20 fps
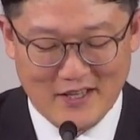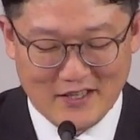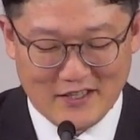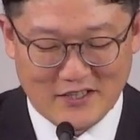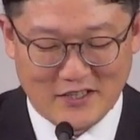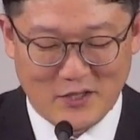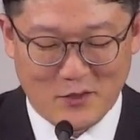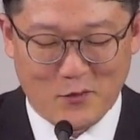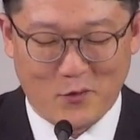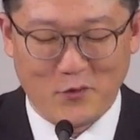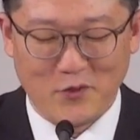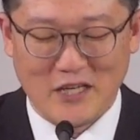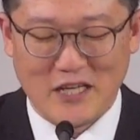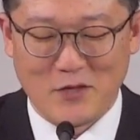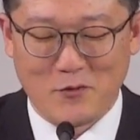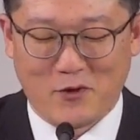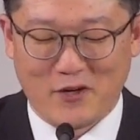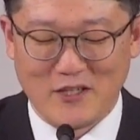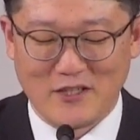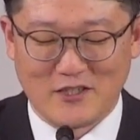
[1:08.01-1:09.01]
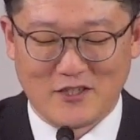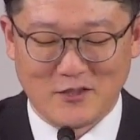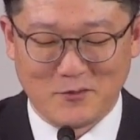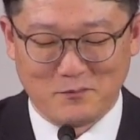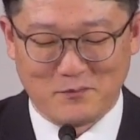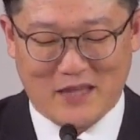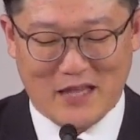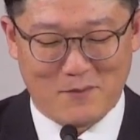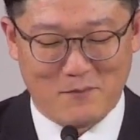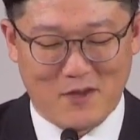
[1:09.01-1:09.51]
그리고
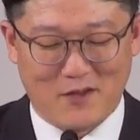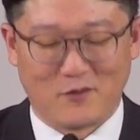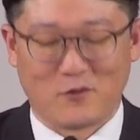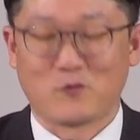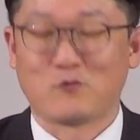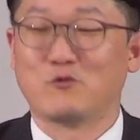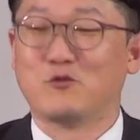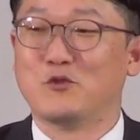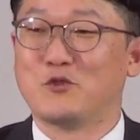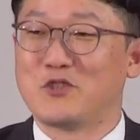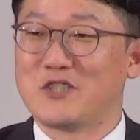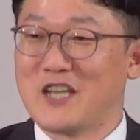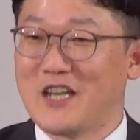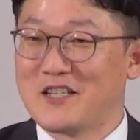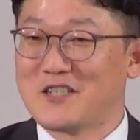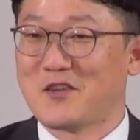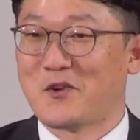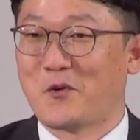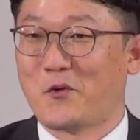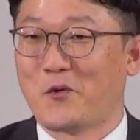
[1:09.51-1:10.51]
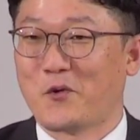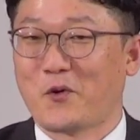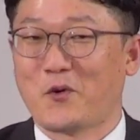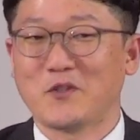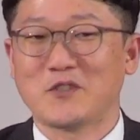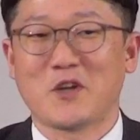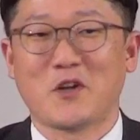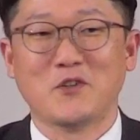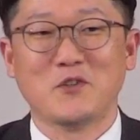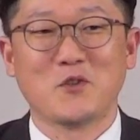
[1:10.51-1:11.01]
1월쯤 되면 구체적으로
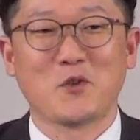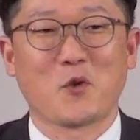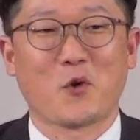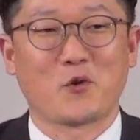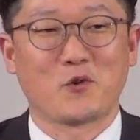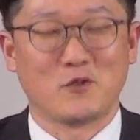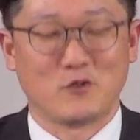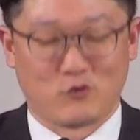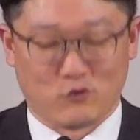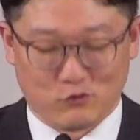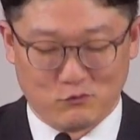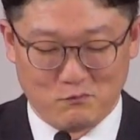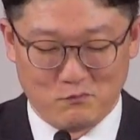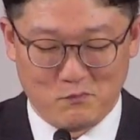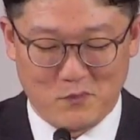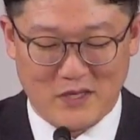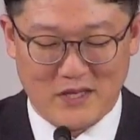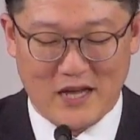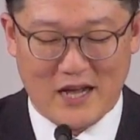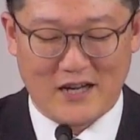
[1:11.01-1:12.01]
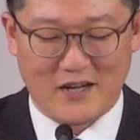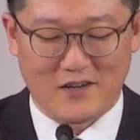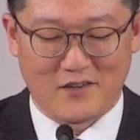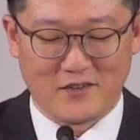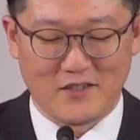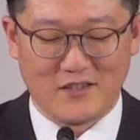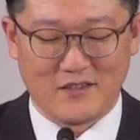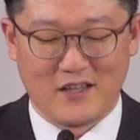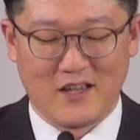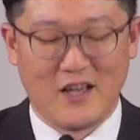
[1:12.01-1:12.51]
선교를
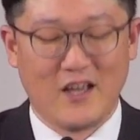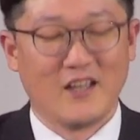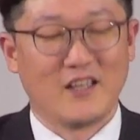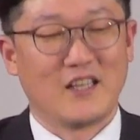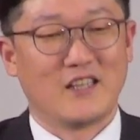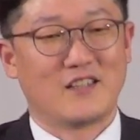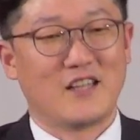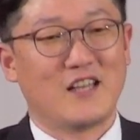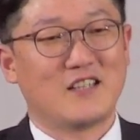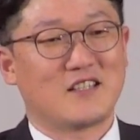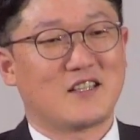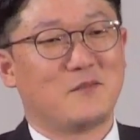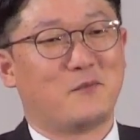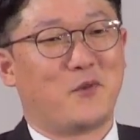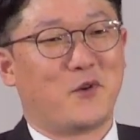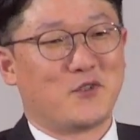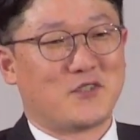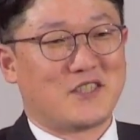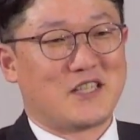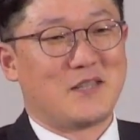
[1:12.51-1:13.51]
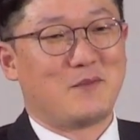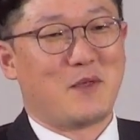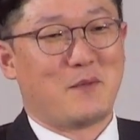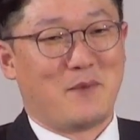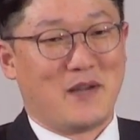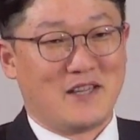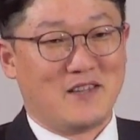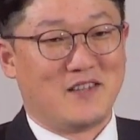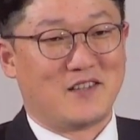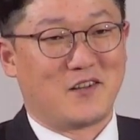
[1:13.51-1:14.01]
준비하려는 이 태스크포스 팀이
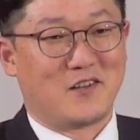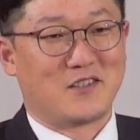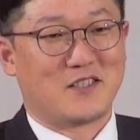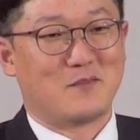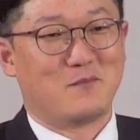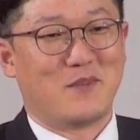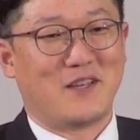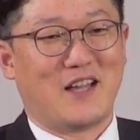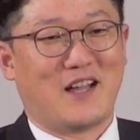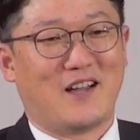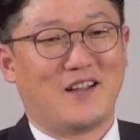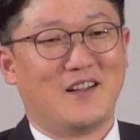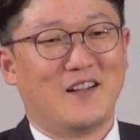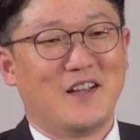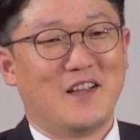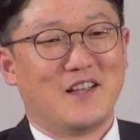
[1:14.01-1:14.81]
만들어집니다.